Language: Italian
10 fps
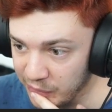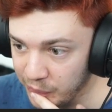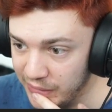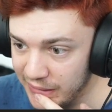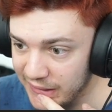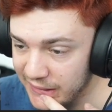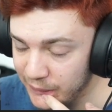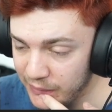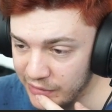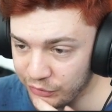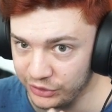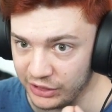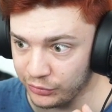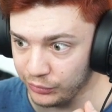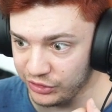quindi se lui adesso si è
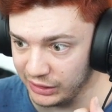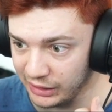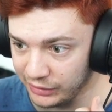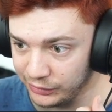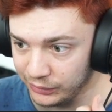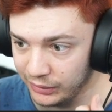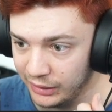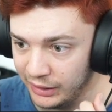scongelato